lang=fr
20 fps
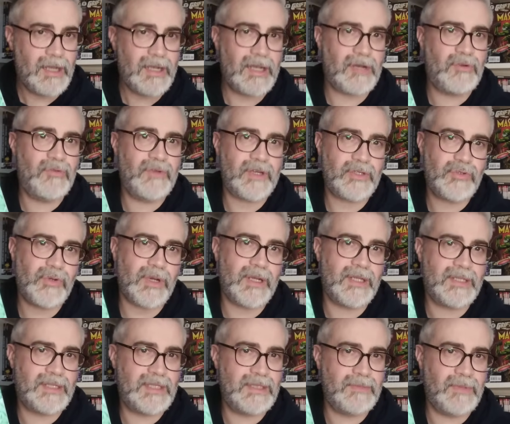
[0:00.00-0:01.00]
la couverture
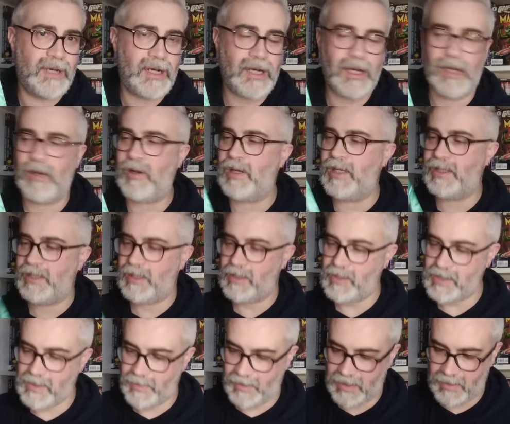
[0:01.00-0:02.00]
elle est de Kibar. Alors
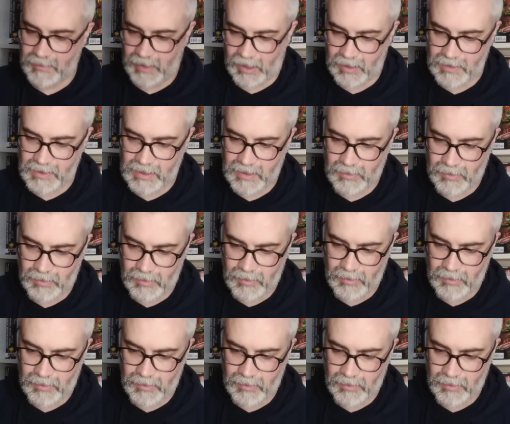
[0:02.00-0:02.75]
l'intérieur c'est pas Kibar, hein, c'est